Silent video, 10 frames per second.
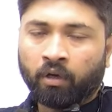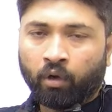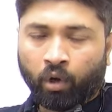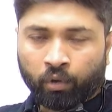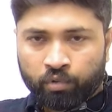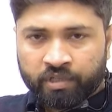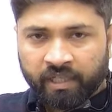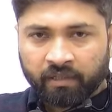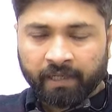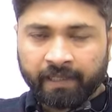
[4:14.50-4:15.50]
और
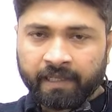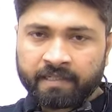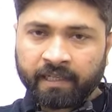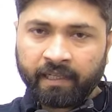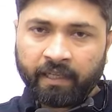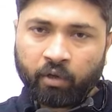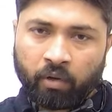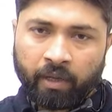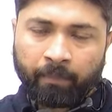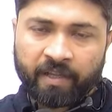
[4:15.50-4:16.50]
उसी तरीके से एक
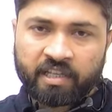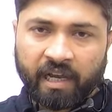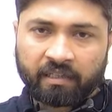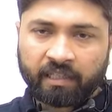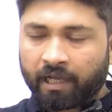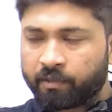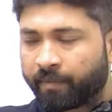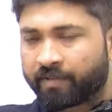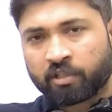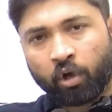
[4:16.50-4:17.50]
होगी पंचायती राज
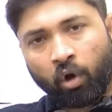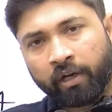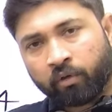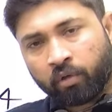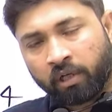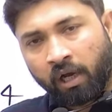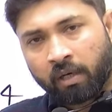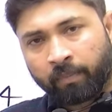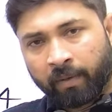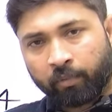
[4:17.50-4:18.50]
व्यवस्था और एक होगी
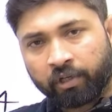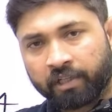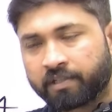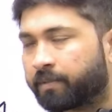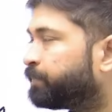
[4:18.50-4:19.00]
अर्बन बॉडीज